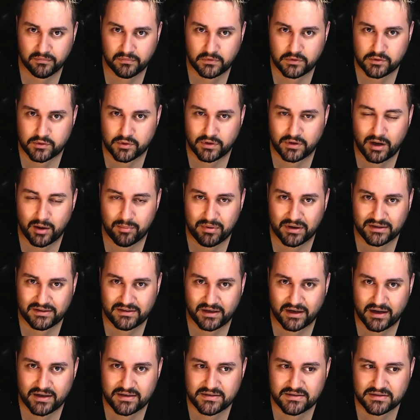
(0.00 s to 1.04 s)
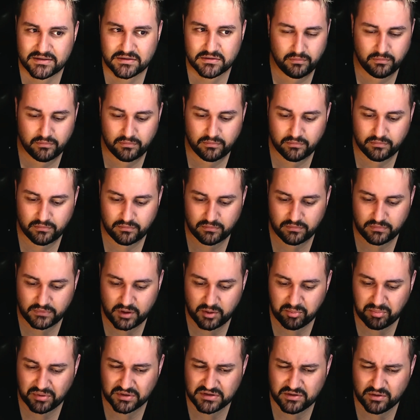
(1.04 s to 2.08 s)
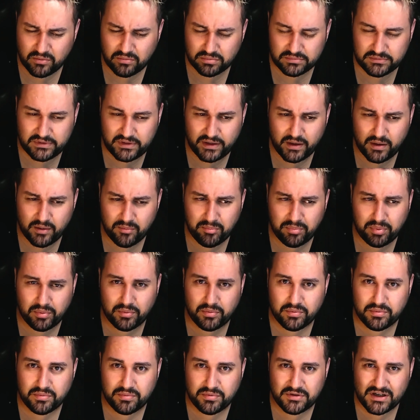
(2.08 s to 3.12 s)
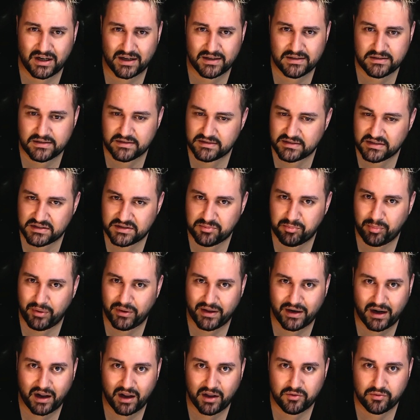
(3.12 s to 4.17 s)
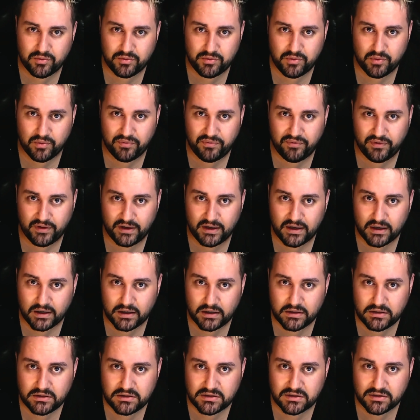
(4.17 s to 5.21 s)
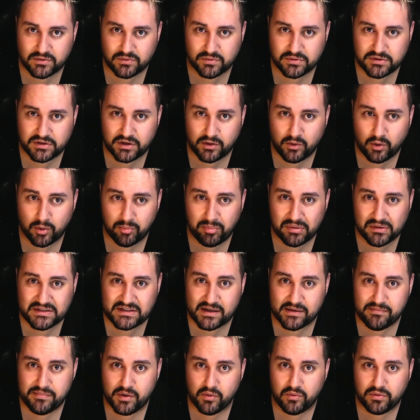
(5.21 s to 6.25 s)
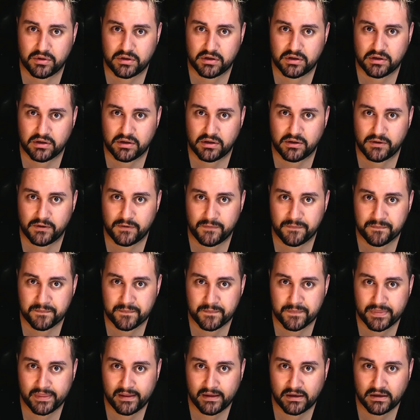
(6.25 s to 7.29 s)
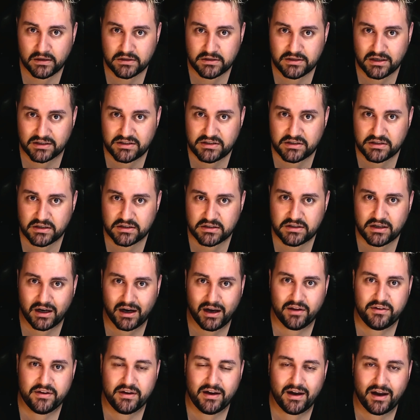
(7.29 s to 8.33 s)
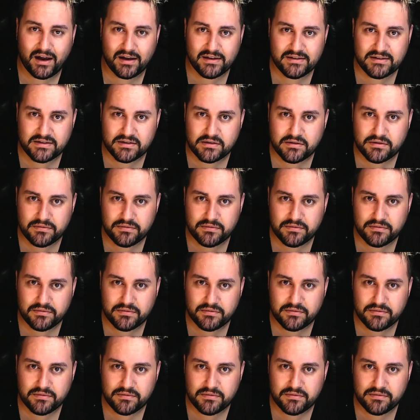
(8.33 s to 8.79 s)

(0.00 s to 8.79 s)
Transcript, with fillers: de olhar para trás. E depois de algum tempo, já desesperado e ofegante, o senhor percebeu que já tinha chegado em casa.